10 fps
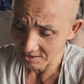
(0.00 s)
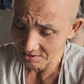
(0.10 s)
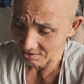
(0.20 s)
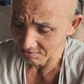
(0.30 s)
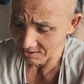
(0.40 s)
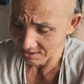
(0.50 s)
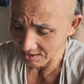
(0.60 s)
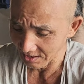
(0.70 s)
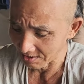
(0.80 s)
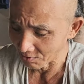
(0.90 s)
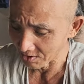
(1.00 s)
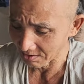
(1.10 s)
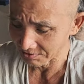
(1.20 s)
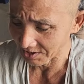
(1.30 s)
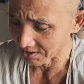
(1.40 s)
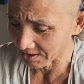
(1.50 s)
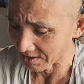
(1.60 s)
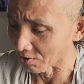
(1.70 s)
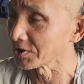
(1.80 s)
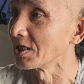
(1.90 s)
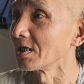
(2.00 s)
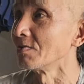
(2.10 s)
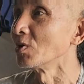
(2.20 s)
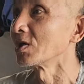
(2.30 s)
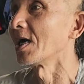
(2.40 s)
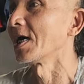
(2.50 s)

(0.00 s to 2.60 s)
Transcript: thí dụ mình mua đồng tiền này đầu tiên là mua cho